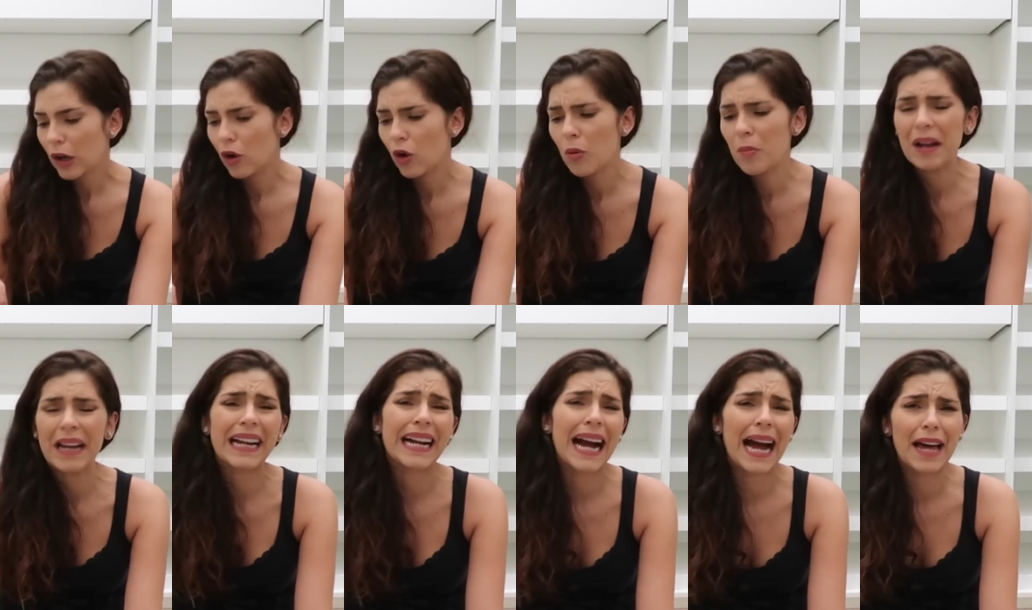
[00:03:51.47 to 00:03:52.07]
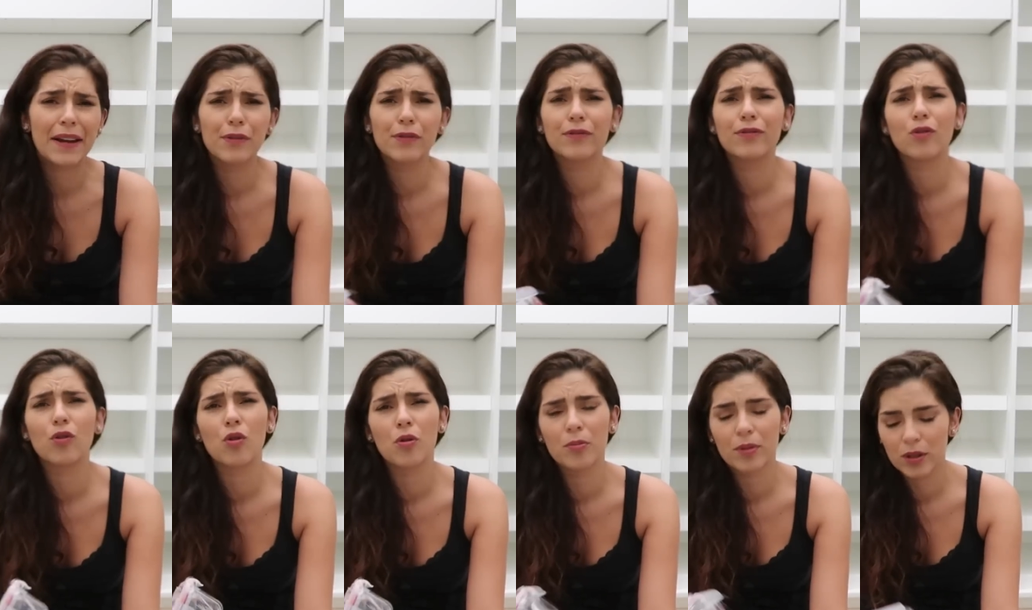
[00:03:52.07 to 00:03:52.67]
Como é caro, eu
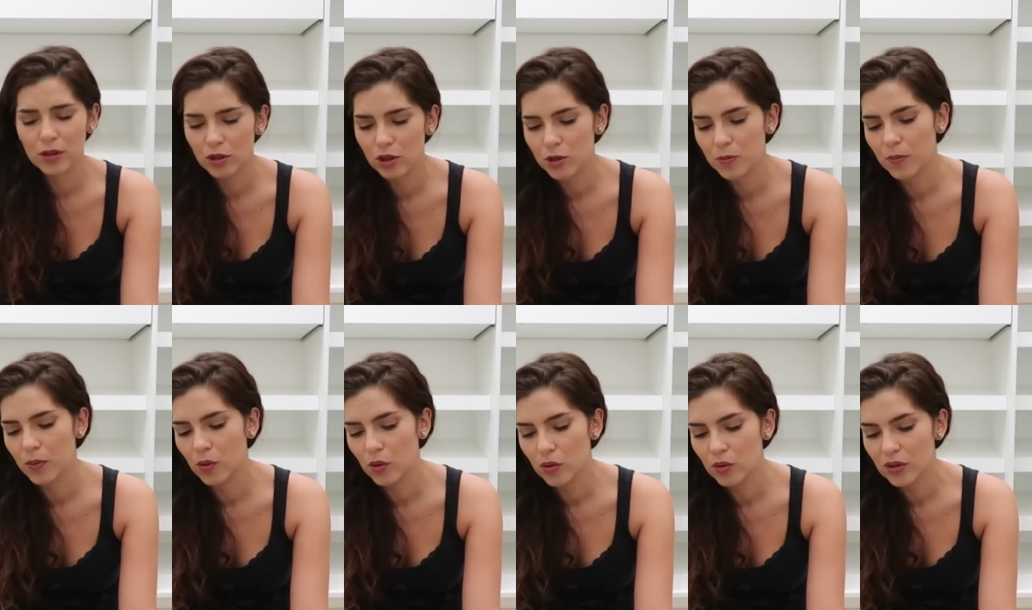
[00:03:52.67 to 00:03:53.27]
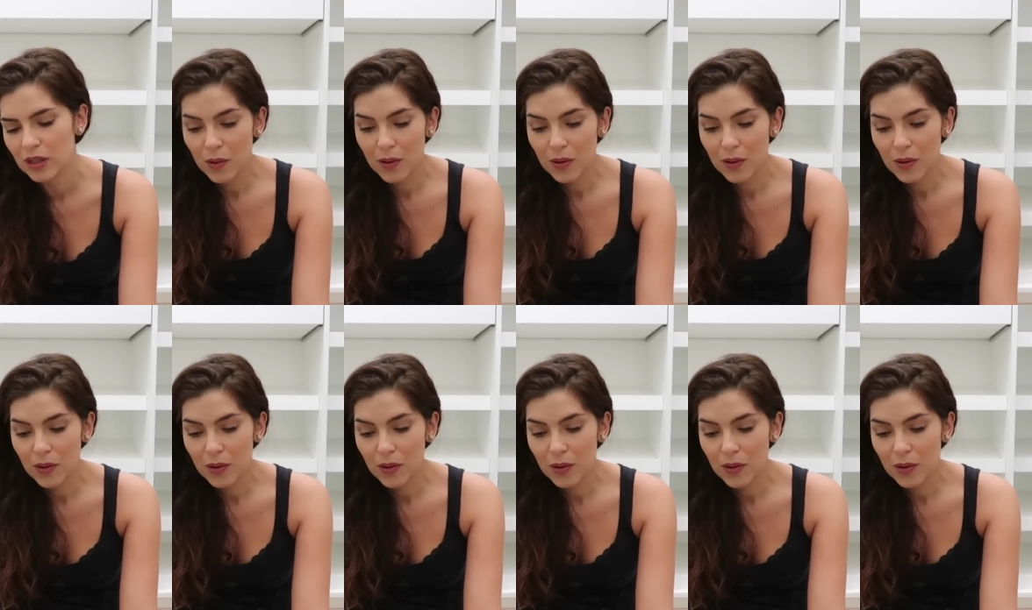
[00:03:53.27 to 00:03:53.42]
vou comprando aos poucos.